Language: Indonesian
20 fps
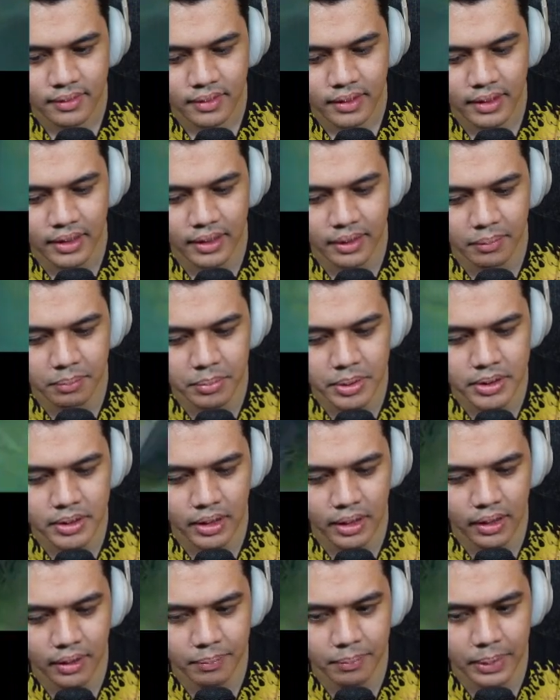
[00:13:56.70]
eh miss
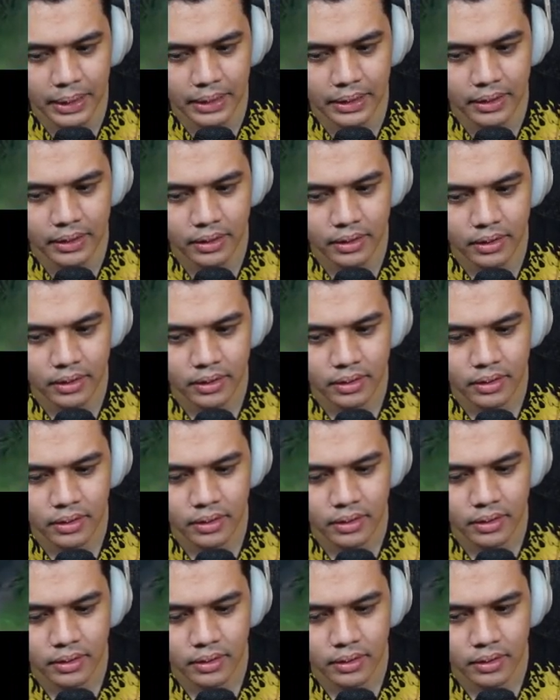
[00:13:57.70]
ya pale
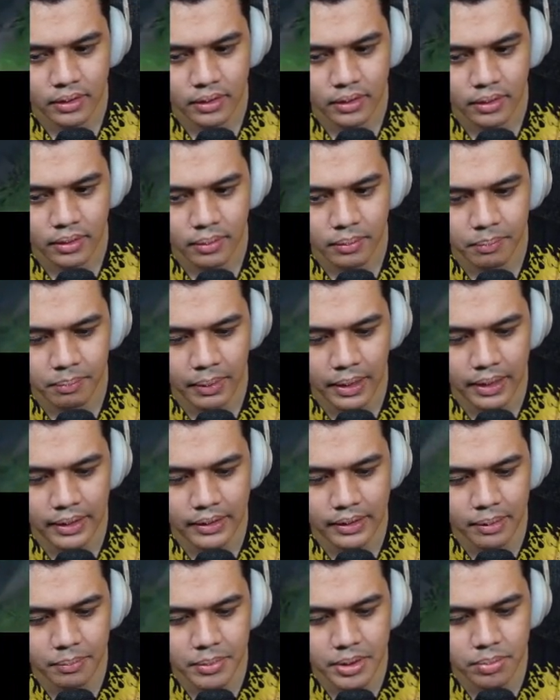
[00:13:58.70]

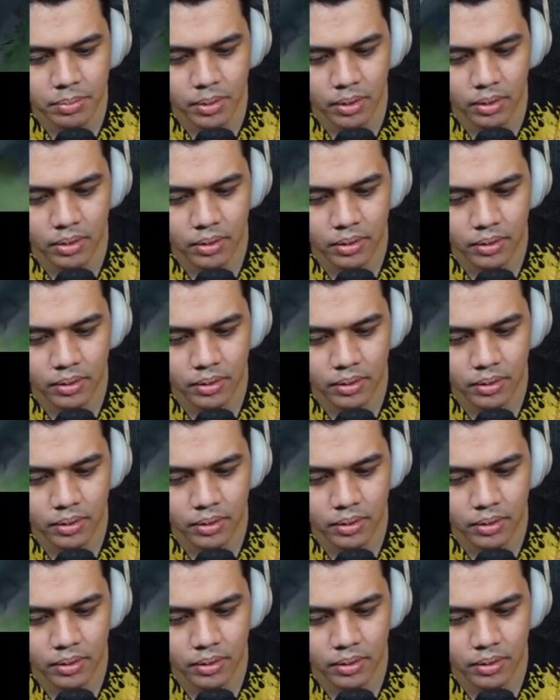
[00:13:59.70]
palenya miss bro